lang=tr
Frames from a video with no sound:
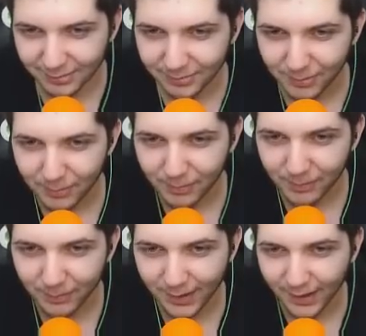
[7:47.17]
Ne güzel Hadi
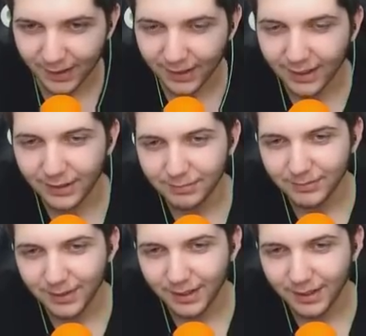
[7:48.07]
tamam hadi bir daha takım Ben olalım.